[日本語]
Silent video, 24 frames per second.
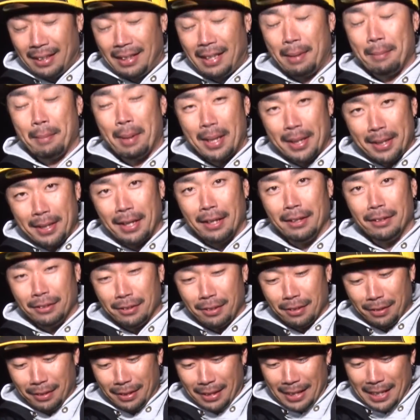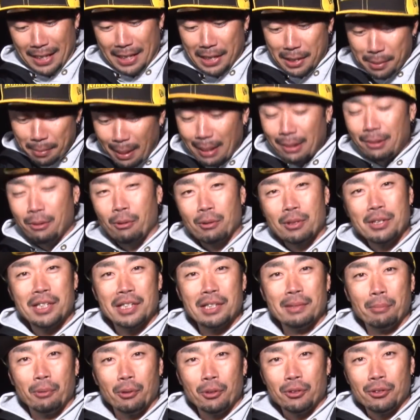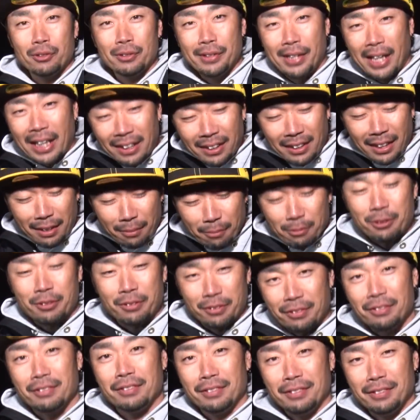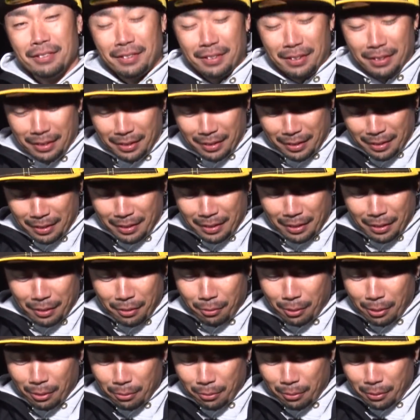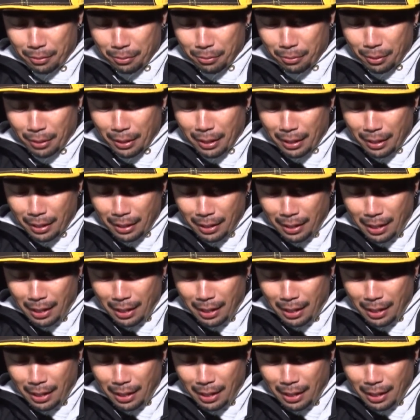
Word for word: 手前にある一番美味しいポイントだったりもする今日は特にそれが